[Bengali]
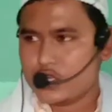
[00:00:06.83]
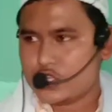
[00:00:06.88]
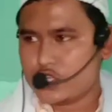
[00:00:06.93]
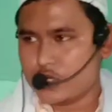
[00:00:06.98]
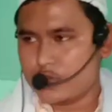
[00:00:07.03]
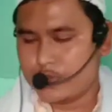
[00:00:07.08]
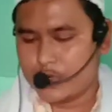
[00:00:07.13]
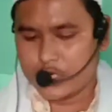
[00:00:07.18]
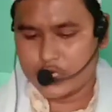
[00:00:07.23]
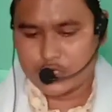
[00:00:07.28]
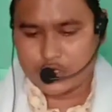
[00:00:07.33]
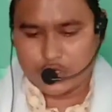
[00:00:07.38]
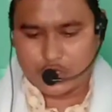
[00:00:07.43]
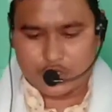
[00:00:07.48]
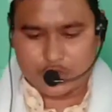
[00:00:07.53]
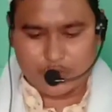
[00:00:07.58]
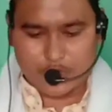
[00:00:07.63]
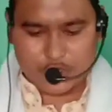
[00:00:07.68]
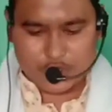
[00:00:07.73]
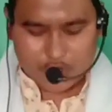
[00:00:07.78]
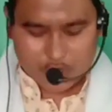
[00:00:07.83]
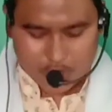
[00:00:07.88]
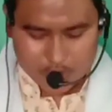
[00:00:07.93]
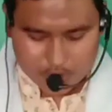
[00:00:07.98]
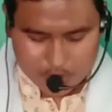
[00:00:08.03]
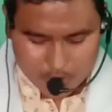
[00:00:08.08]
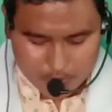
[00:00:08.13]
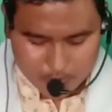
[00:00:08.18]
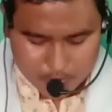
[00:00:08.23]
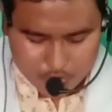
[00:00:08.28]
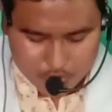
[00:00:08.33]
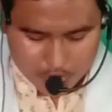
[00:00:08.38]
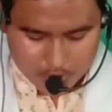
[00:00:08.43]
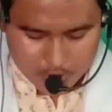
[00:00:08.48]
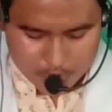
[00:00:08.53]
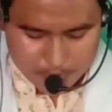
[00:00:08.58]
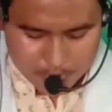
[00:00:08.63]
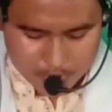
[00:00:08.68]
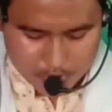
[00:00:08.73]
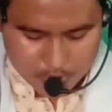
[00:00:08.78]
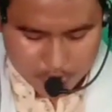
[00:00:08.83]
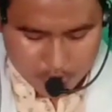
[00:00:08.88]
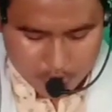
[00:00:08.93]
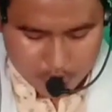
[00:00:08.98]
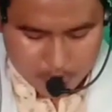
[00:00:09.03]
সম্মানিত জুমা সলাতের মুসল্লিবৃন্দ